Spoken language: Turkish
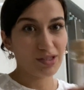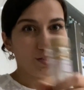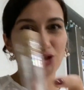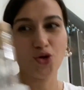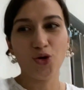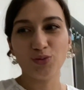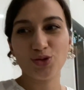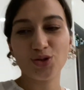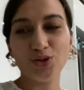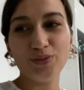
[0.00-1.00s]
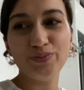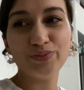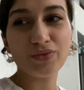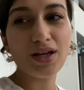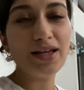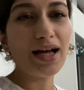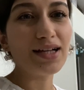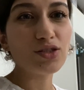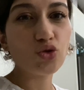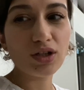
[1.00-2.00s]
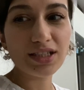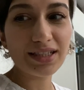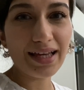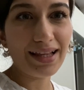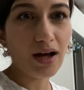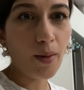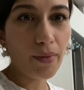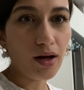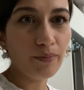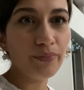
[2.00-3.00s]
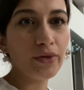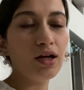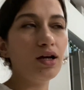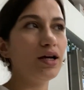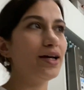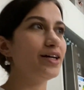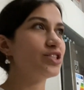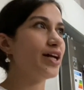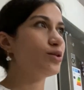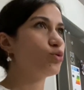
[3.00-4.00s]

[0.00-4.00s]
acı olmuştu. Yani çok acı değil ama e, şey